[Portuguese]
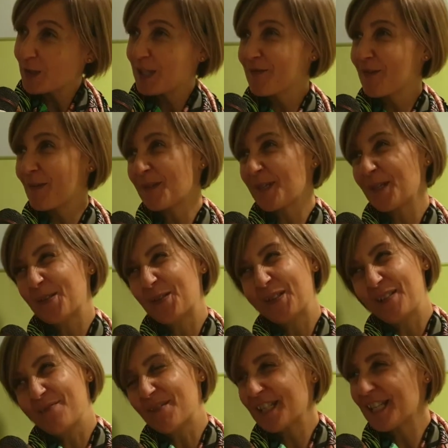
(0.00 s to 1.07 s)
que estivemos a
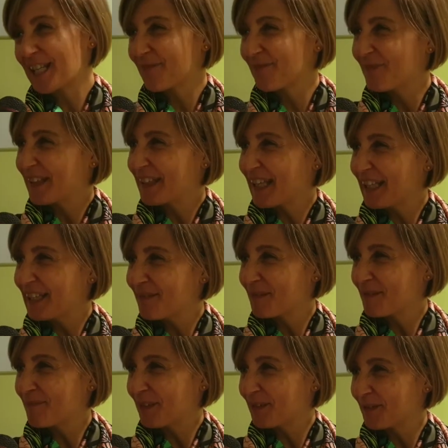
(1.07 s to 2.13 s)
discutir, mas neste momento é ainda
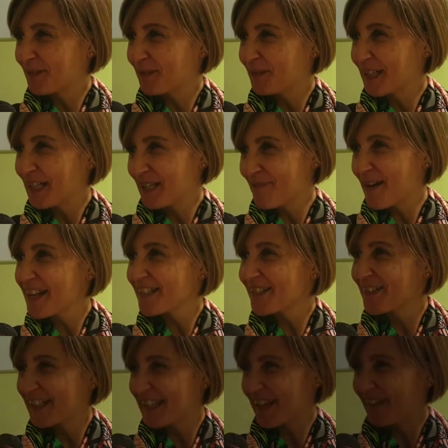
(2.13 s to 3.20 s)
prematuro ir mais
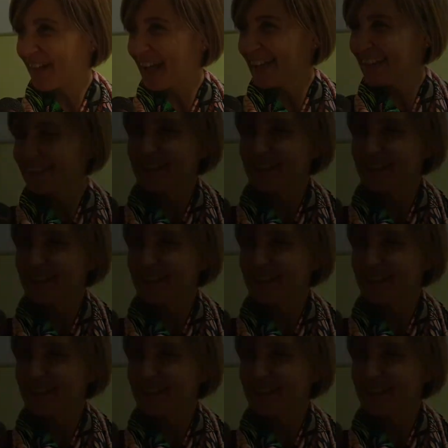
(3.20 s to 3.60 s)
longe, está bem?